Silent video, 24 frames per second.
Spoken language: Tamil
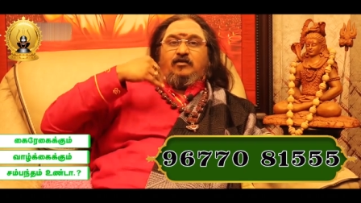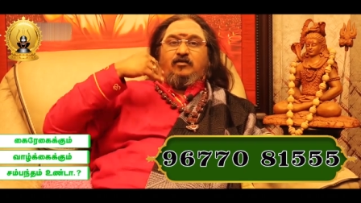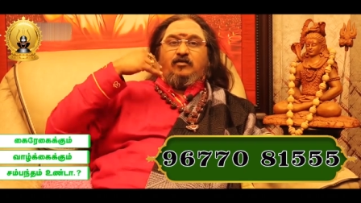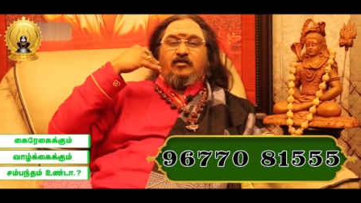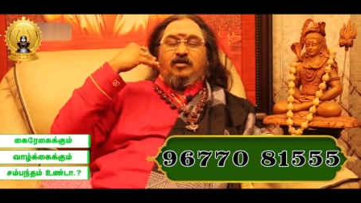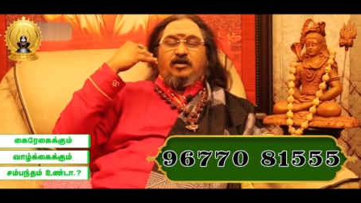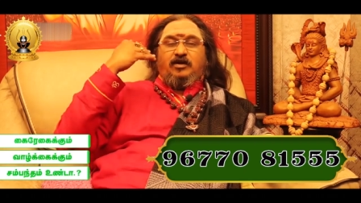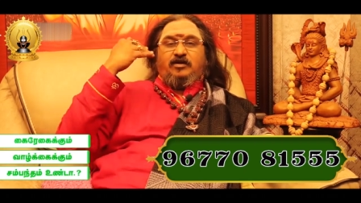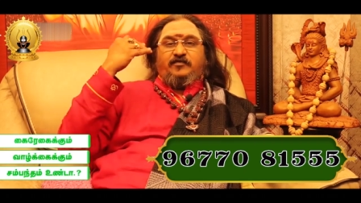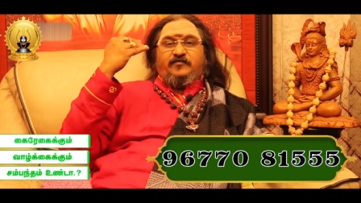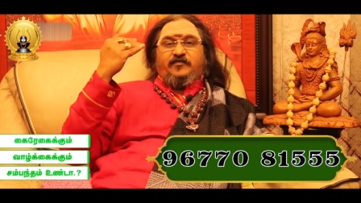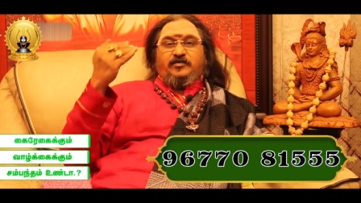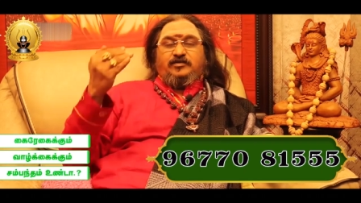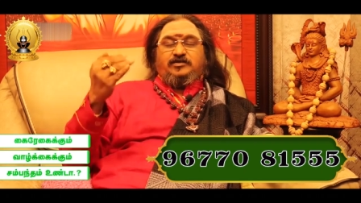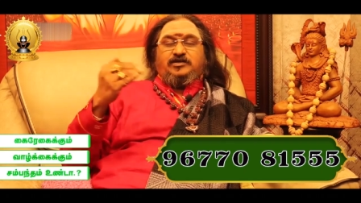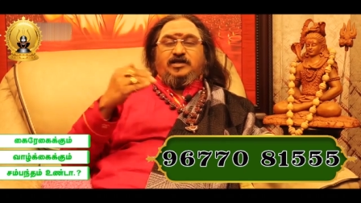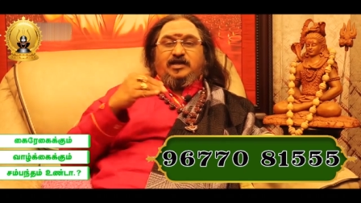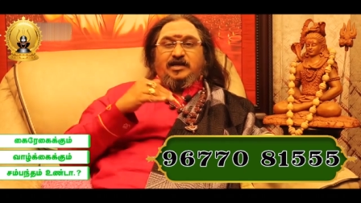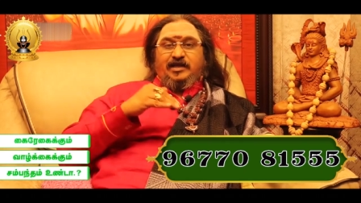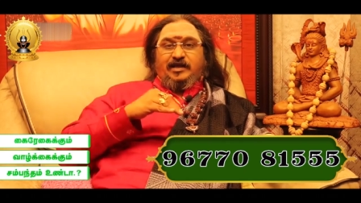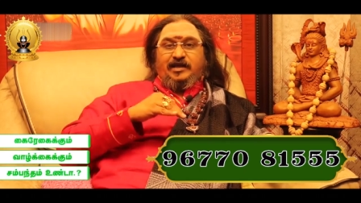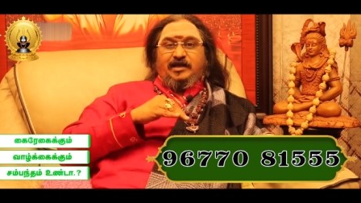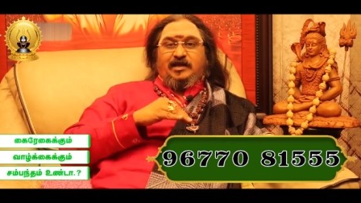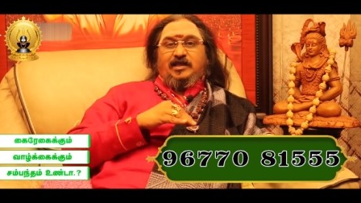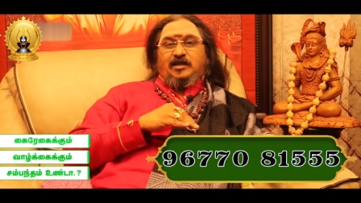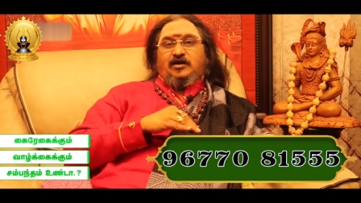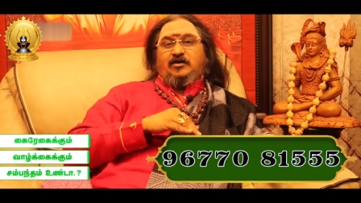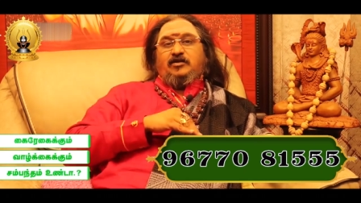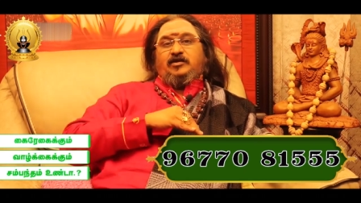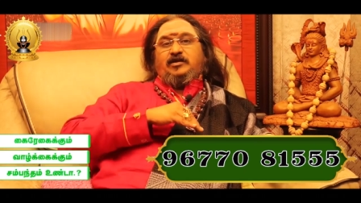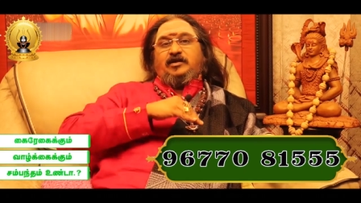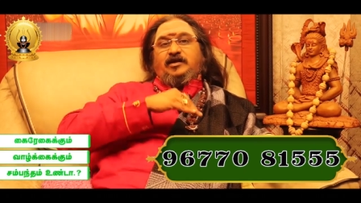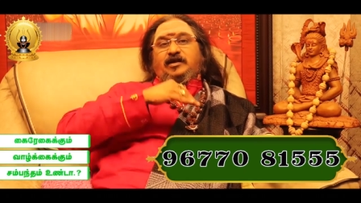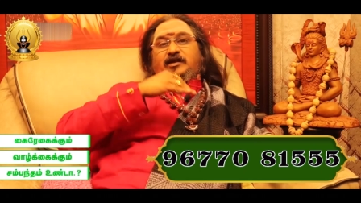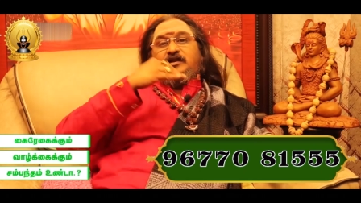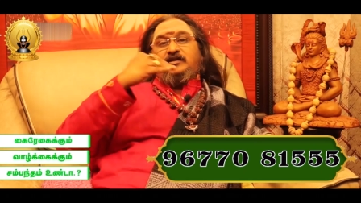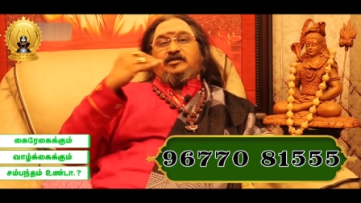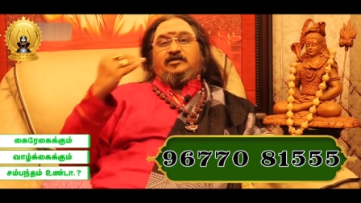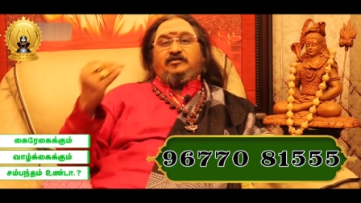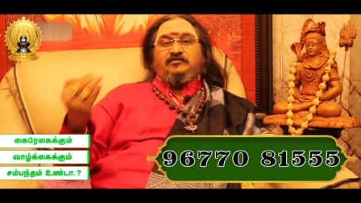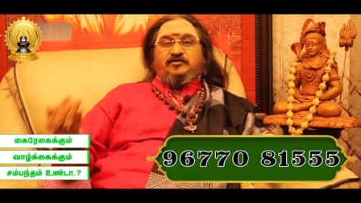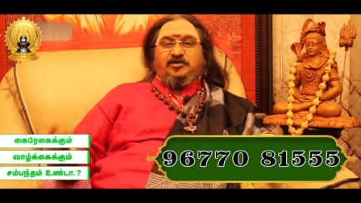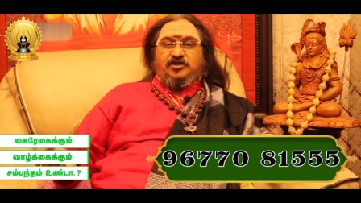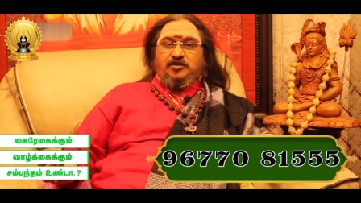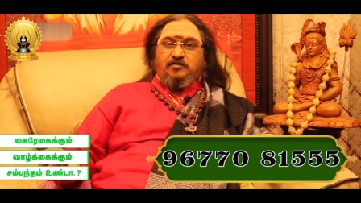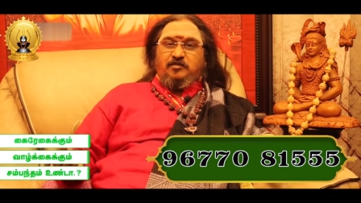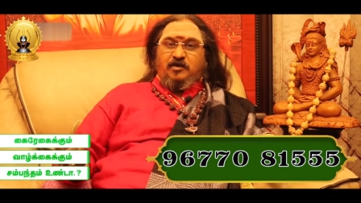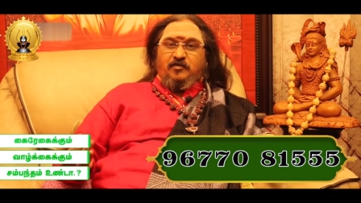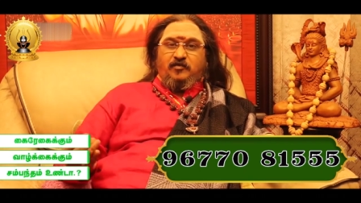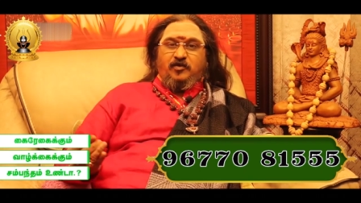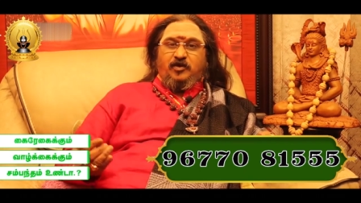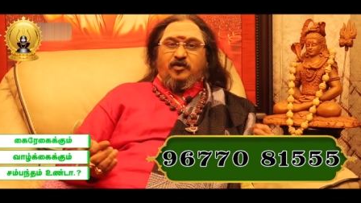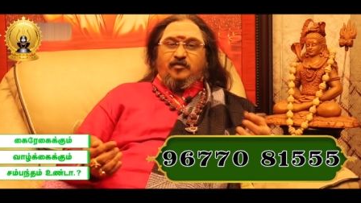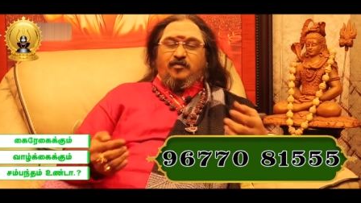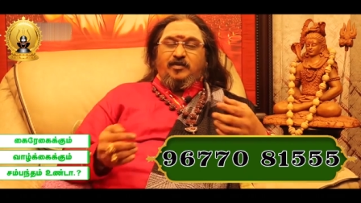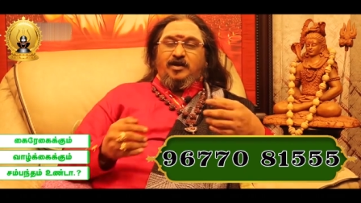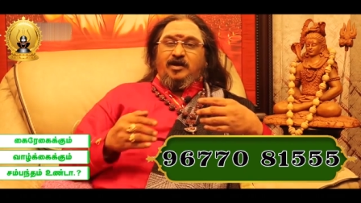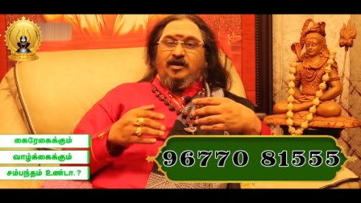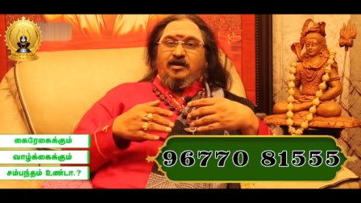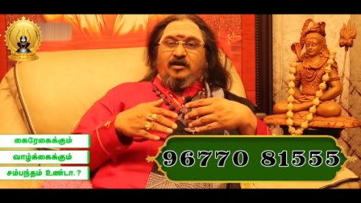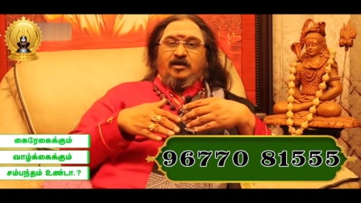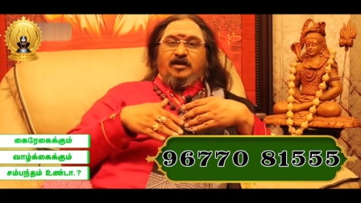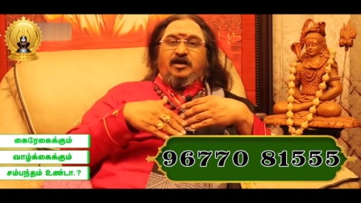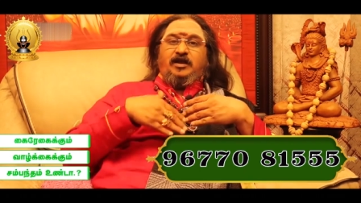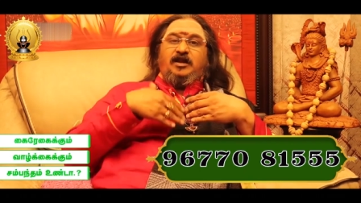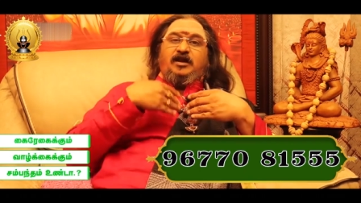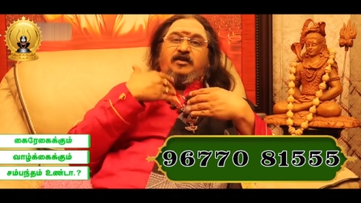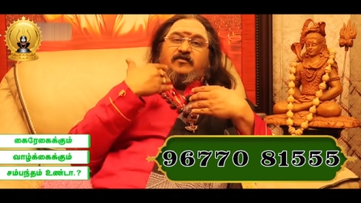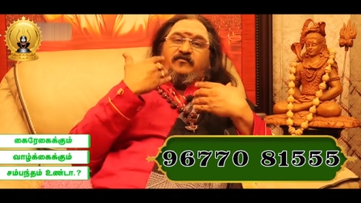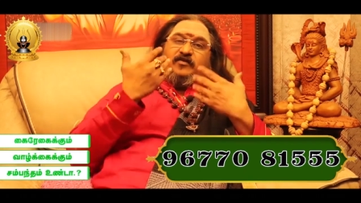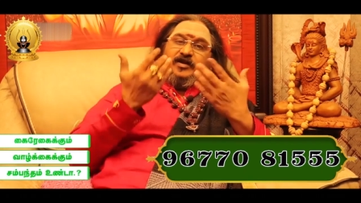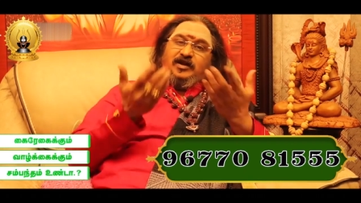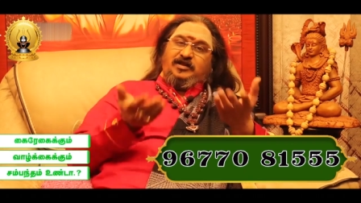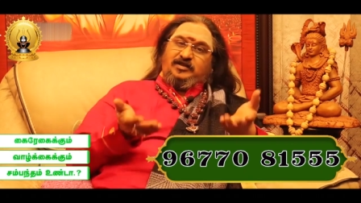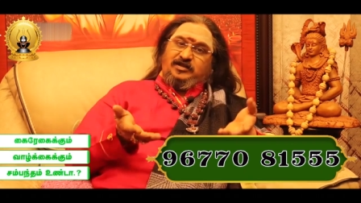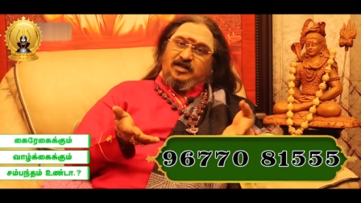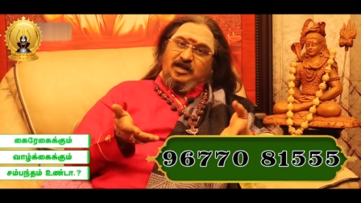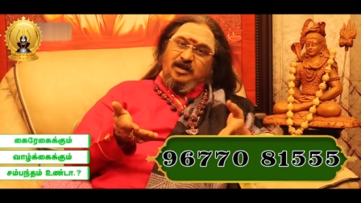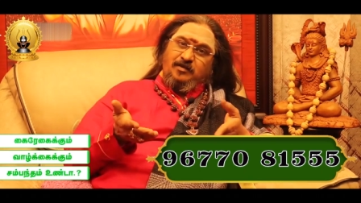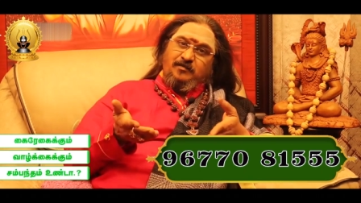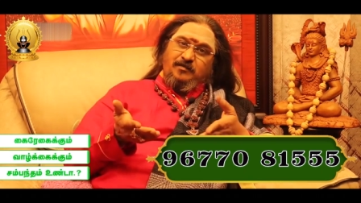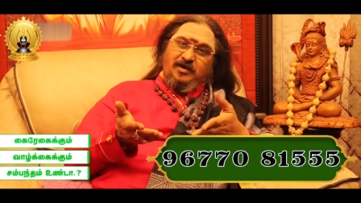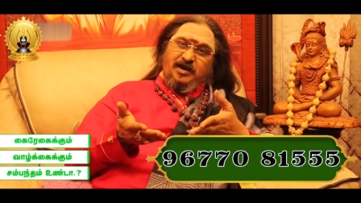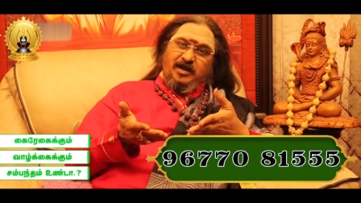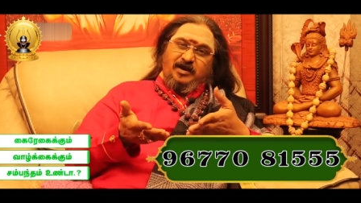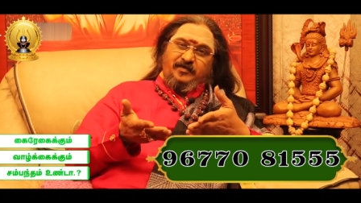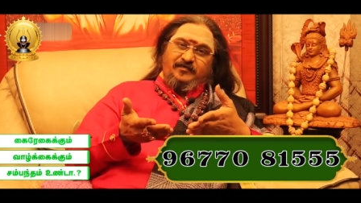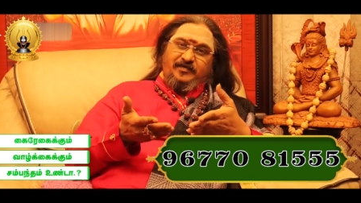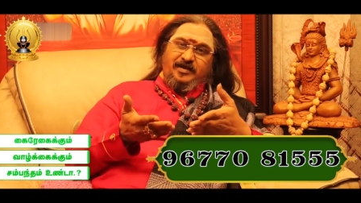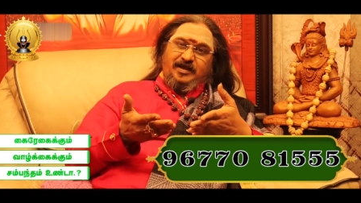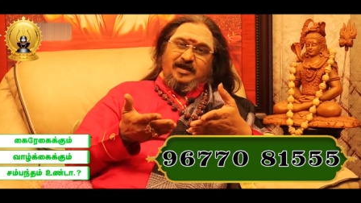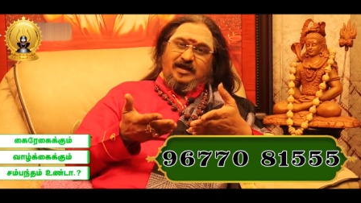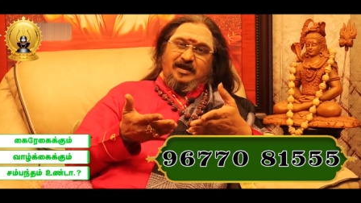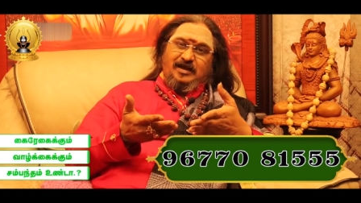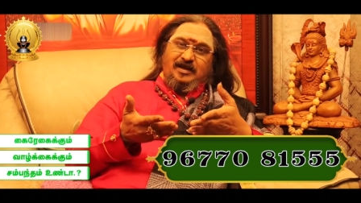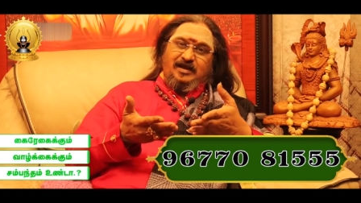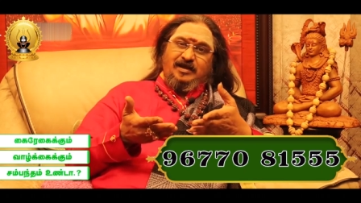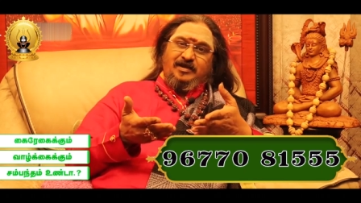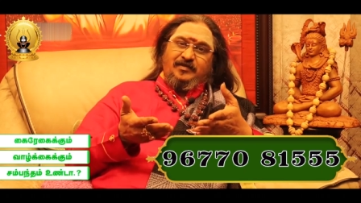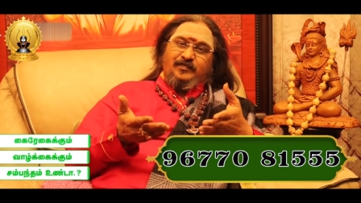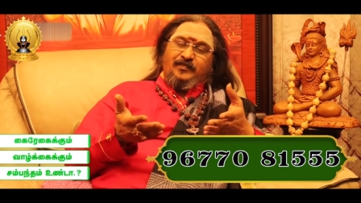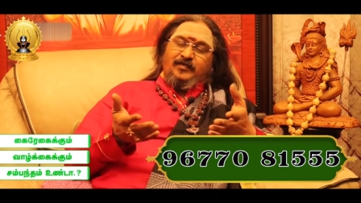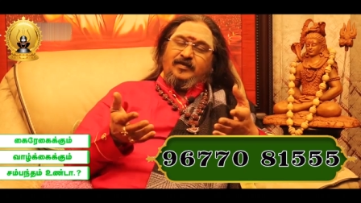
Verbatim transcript: உங்களுக்கு ஃப்யூச்சரில் ஏதாவது ஹெல்த் விஷயமாக வருமா இல்லை வெல்த்தில் மாறுவீங்களா